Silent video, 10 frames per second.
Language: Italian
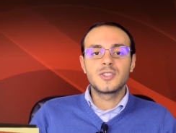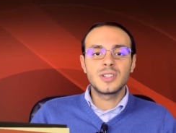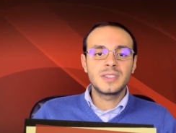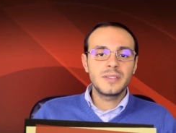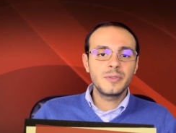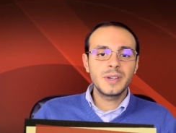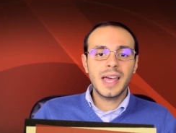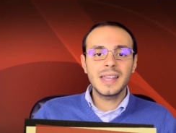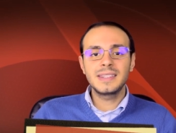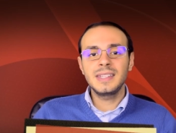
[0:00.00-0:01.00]

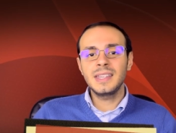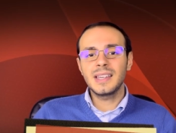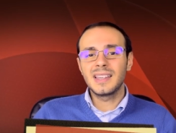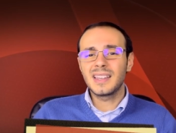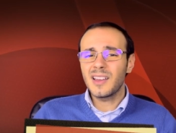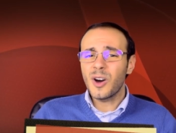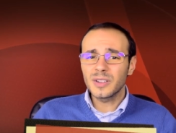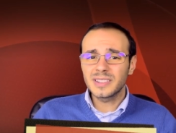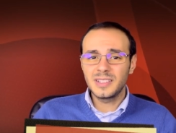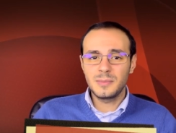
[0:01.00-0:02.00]
centrifugati eh,
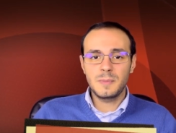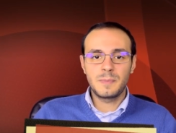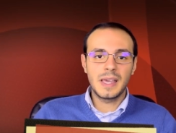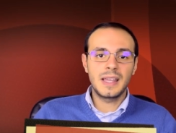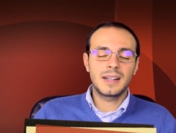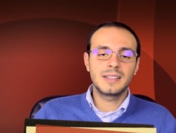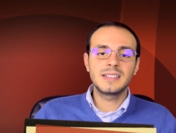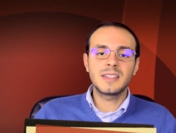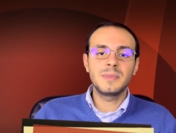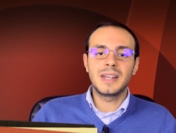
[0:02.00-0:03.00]
ottimi per
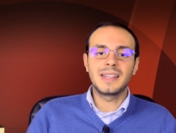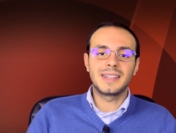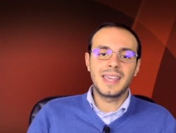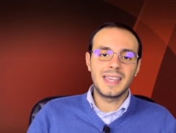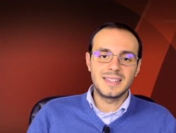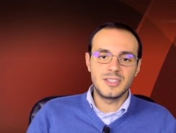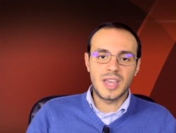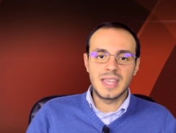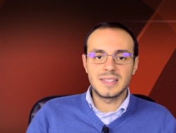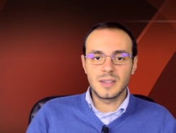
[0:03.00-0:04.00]
determinate
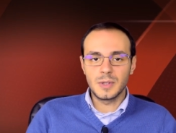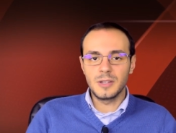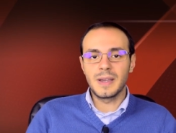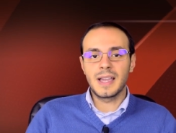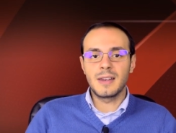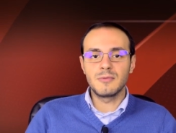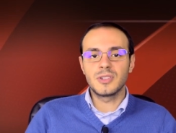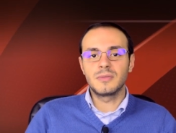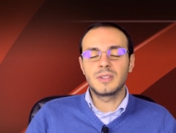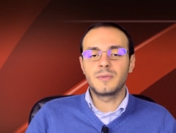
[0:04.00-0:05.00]
esigenze, quindi magari un
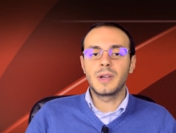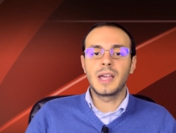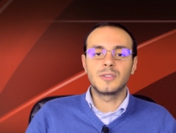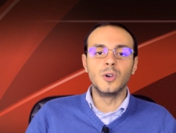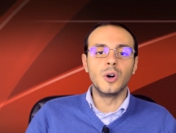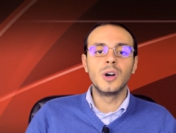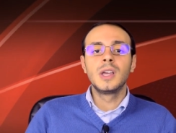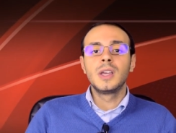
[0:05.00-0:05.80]
centrifugato